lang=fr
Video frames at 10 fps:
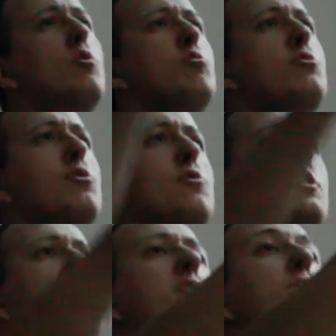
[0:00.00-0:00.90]

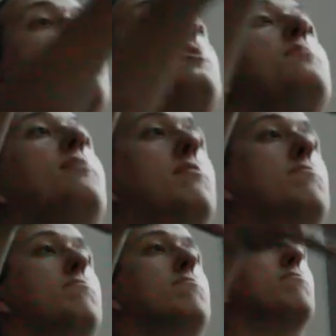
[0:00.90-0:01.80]
concentriques possibles.
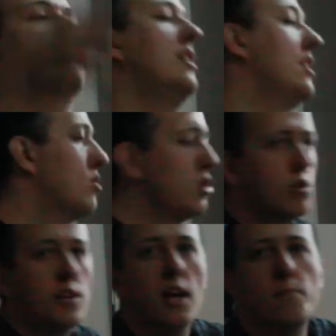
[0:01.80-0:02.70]
Quand je
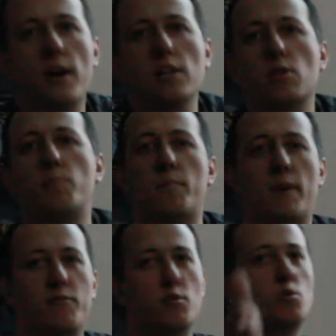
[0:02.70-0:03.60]
regarde par exemple l'appareil photo